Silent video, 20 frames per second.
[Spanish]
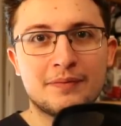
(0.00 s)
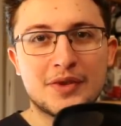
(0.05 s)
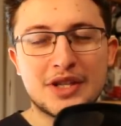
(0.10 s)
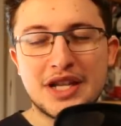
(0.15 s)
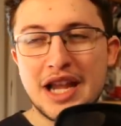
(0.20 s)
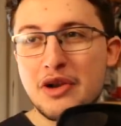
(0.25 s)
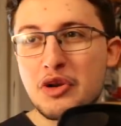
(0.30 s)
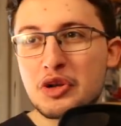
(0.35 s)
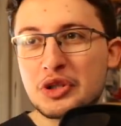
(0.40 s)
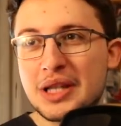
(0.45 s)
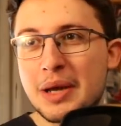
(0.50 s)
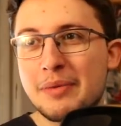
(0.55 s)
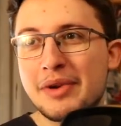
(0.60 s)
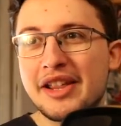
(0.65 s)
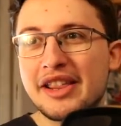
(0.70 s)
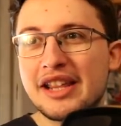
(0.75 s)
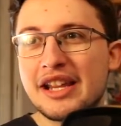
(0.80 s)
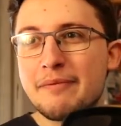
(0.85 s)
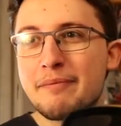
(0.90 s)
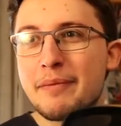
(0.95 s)
O sea, lo
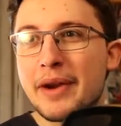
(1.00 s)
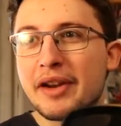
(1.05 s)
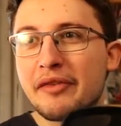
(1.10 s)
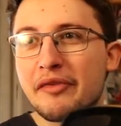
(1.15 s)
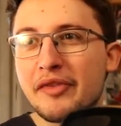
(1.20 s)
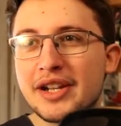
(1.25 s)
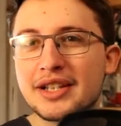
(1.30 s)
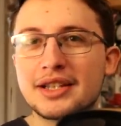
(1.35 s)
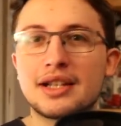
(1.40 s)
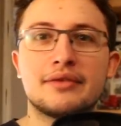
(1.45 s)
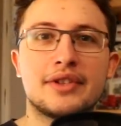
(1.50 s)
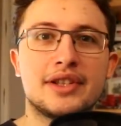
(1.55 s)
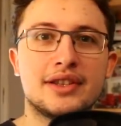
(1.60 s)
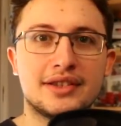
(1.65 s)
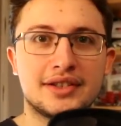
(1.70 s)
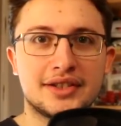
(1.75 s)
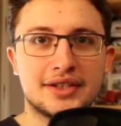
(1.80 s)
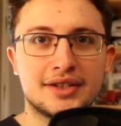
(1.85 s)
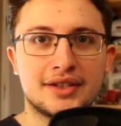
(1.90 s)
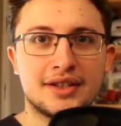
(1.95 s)
establece
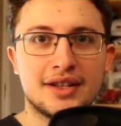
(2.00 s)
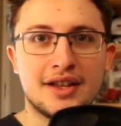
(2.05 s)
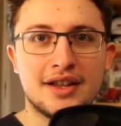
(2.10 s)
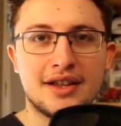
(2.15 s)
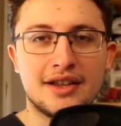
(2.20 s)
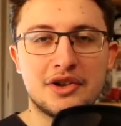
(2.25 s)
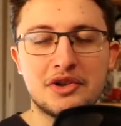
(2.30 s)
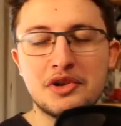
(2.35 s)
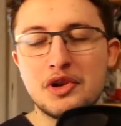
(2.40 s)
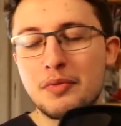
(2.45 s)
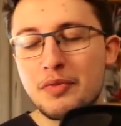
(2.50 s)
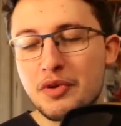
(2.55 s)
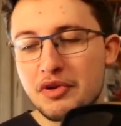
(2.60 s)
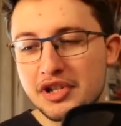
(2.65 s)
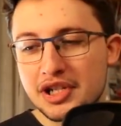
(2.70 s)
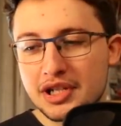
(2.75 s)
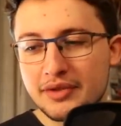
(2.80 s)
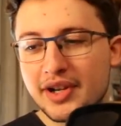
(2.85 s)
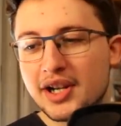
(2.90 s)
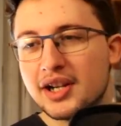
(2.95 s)
perfectamente. Y lo
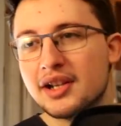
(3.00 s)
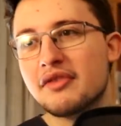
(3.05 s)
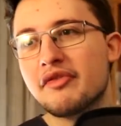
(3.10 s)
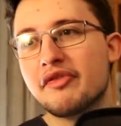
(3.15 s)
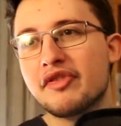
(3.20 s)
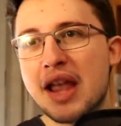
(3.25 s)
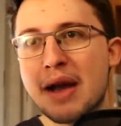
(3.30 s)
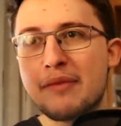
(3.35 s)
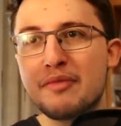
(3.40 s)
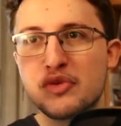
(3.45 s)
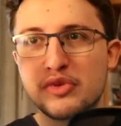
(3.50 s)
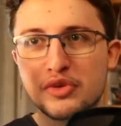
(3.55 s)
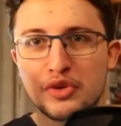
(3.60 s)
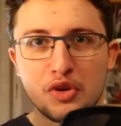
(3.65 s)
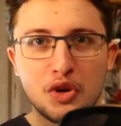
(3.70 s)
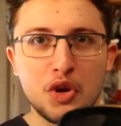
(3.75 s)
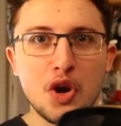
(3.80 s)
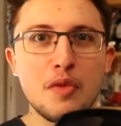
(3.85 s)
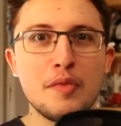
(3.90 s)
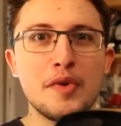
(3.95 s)
podéis ver
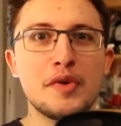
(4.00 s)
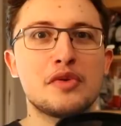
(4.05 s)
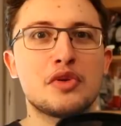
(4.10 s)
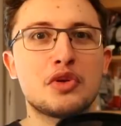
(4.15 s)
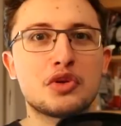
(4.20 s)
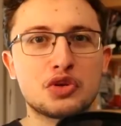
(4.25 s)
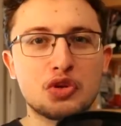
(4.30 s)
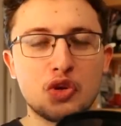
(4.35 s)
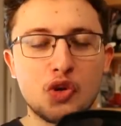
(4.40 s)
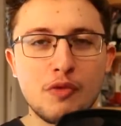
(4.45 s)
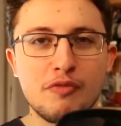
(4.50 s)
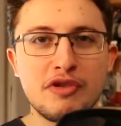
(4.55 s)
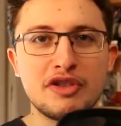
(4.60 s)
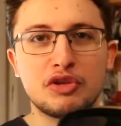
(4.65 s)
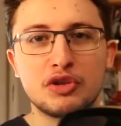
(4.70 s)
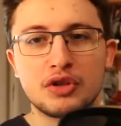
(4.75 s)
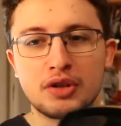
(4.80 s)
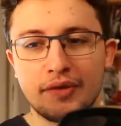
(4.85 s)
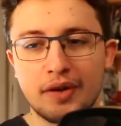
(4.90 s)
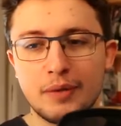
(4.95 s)
FIA.com, los
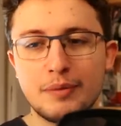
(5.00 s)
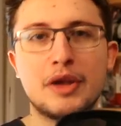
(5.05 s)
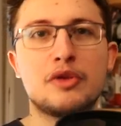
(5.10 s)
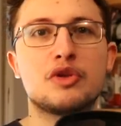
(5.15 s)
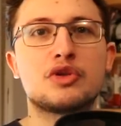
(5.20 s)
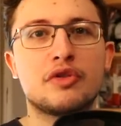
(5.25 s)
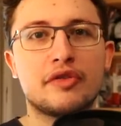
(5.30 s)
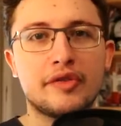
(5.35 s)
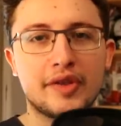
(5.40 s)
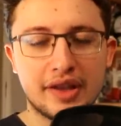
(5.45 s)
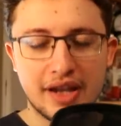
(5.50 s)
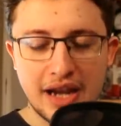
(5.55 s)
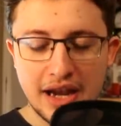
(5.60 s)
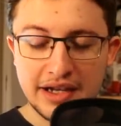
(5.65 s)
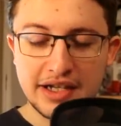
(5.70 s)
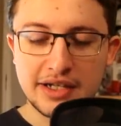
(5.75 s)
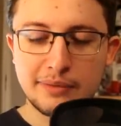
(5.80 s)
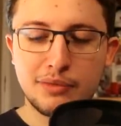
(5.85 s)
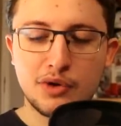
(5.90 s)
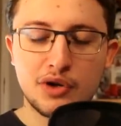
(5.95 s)
documentos firmados
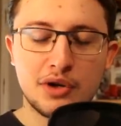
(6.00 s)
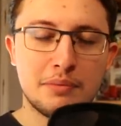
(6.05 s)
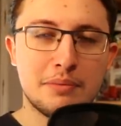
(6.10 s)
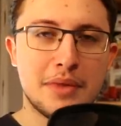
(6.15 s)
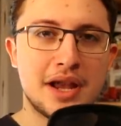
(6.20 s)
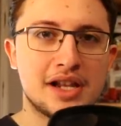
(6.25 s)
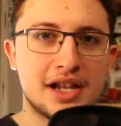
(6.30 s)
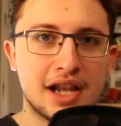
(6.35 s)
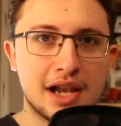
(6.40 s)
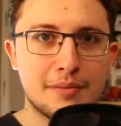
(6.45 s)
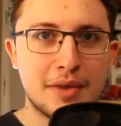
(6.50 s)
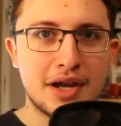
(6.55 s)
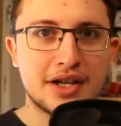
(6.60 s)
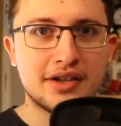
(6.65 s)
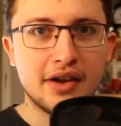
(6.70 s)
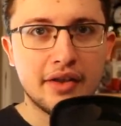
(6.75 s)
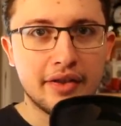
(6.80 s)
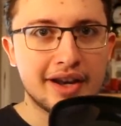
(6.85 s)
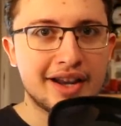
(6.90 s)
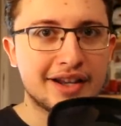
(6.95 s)
oficiales por Michael
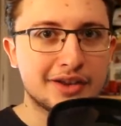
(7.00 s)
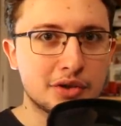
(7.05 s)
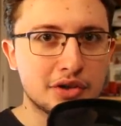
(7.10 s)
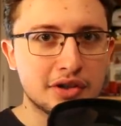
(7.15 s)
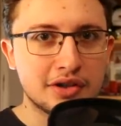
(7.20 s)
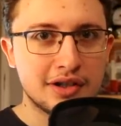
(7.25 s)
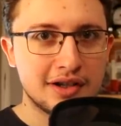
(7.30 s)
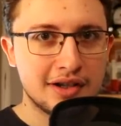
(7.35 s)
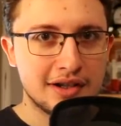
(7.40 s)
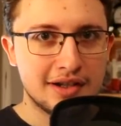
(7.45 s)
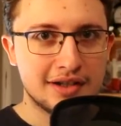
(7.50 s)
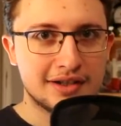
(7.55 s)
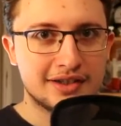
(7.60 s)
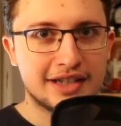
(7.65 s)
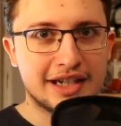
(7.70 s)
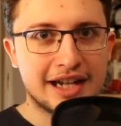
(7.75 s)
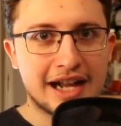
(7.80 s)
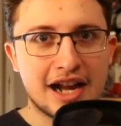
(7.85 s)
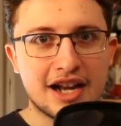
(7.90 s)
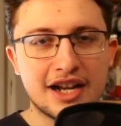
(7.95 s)
Massey, director
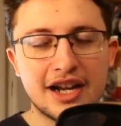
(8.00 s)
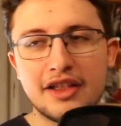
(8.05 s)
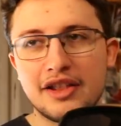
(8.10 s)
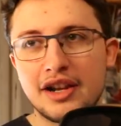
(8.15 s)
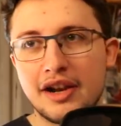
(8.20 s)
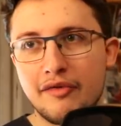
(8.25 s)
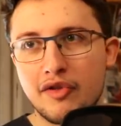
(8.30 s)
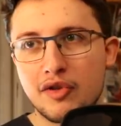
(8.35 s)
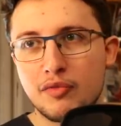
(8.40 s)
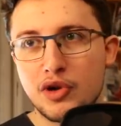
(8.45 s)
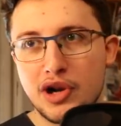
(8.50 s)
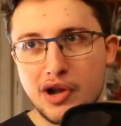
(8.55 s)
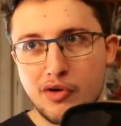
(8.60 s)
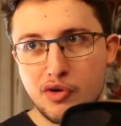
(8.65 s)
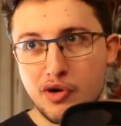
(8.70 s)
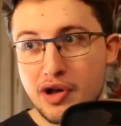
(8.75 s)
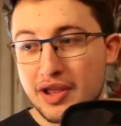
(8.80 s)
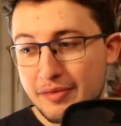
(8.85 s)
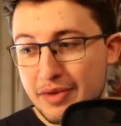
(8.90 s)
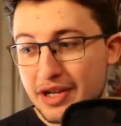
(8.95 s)
de carrera de la Fórmula
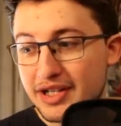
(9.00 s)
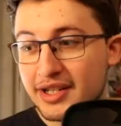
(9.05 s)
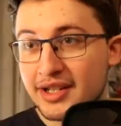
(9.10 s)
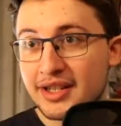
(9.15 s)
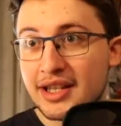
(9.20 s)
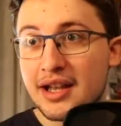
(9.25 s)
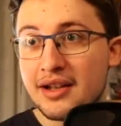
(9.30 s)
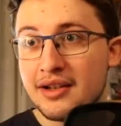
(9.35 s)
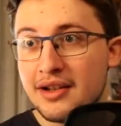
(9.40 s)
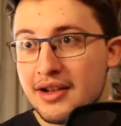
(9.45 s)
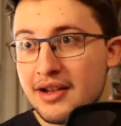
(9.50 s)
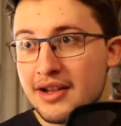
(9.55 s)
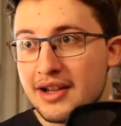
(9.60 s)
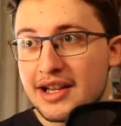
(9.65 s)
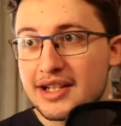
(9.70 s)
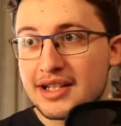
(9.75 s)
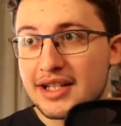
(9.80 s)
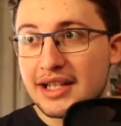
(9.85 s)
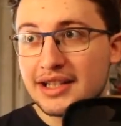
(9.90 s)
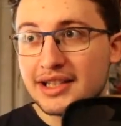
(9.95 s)
1. Además, esta
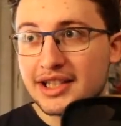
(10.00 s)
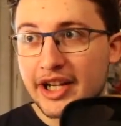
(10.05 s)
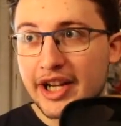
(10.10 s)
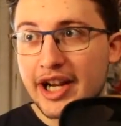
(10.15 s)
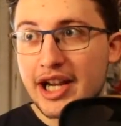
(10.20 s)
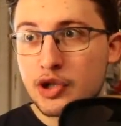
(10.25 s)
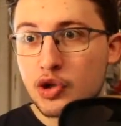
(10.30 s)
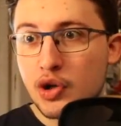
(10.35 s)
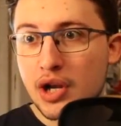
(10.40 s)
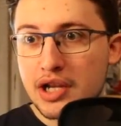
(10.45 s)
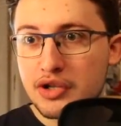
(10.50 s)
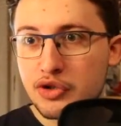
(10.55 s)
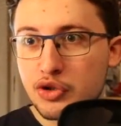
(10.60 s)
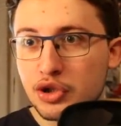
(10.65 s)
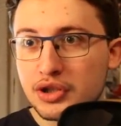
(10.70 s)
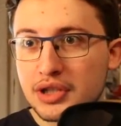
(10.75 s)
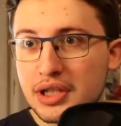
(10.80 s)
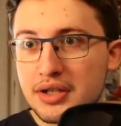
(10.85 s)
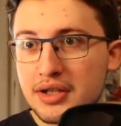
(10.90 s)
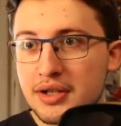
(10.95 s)
es la entrega, son las
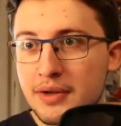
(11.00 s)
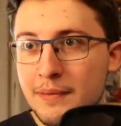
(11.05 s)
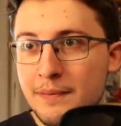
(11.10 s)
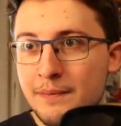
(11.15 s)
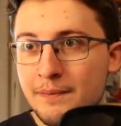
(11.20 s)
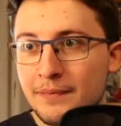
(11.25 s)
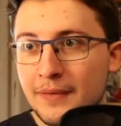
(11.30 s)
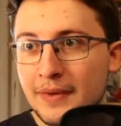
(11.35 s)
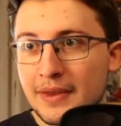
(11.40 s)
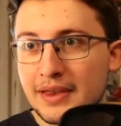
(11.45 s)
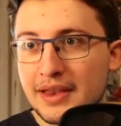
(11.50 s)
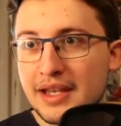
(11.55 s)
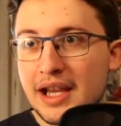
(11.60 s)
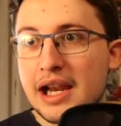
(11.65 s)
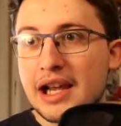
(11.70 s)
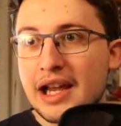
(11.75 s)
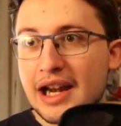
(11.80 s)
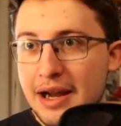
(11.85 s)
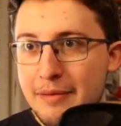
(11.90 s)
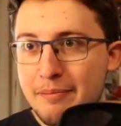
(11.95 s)
notas
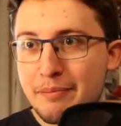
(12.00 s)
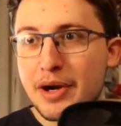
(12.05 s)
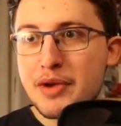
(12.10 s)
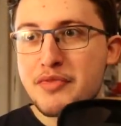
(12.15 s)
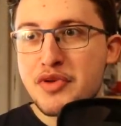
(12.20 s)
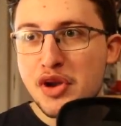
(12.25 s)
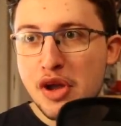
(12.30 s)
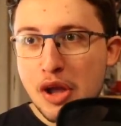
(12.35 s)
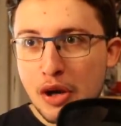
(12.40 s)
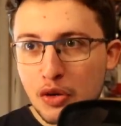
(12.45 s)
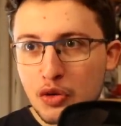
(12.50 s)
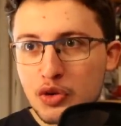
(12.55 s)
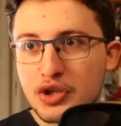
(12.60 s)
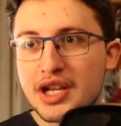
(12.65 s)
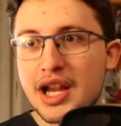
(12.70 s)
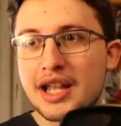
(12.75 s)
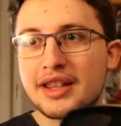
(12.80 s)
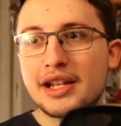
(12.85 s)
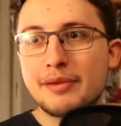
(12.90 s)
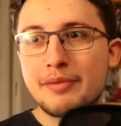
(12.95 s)
del Gran Premio de
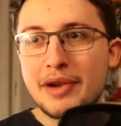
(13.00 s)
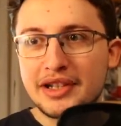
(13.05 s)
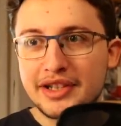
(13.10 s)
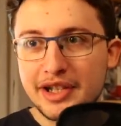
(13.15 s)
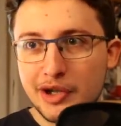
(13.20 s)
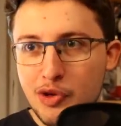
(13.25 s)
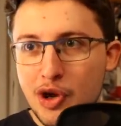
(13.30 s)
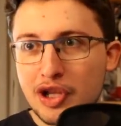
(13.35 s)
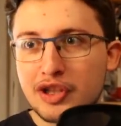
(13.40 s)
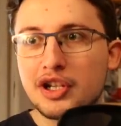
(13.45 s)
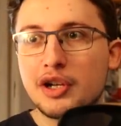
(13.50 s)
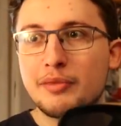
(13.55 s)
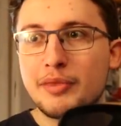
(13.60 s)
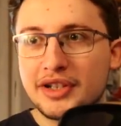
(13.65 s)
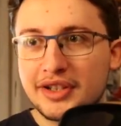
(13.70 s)
Rusia del 24 al